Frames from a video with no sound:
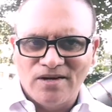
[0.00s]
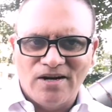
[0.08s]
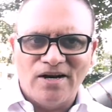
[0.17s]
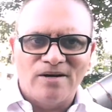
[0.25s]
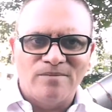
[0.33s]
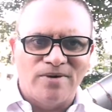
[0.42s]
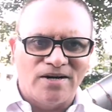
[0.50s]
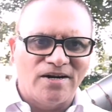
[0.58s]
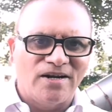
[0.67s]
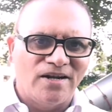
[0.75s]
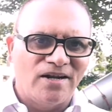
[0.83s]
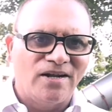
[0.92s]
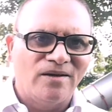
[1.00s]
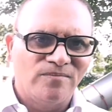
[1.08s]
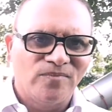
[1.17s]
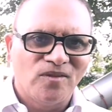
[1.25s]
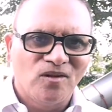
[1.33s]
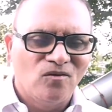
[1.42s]
लैंड बन रहे हैं
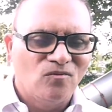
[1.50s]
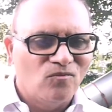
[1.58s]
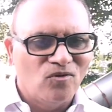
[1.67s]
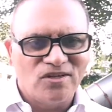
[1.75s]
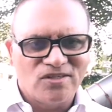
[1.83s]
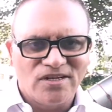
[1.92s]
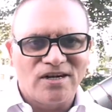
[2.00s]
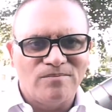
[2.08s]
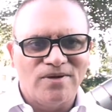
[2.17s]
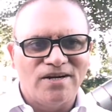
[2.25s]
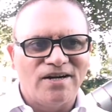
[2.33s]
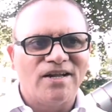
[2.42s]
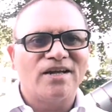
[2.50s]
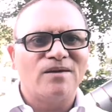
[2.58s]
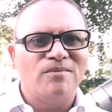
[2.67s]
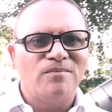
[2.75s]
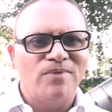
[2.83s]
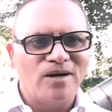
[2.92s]
वो इस तरह बन रहे हैं कि
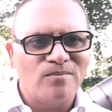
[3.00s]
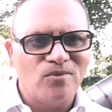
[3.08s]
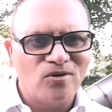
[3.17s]
भाई बाहर